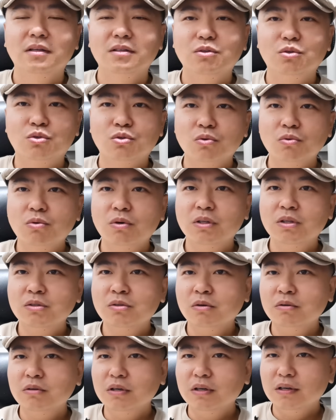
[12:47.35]
就中国能
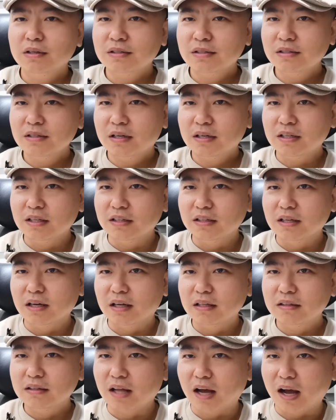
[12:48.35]
从俄罗斯那里
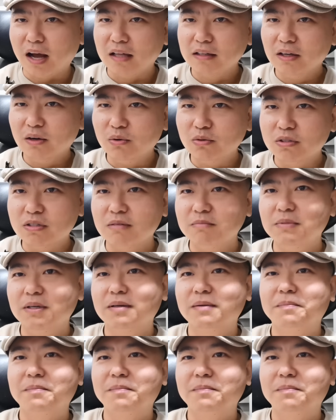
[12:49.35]
能拿到什么？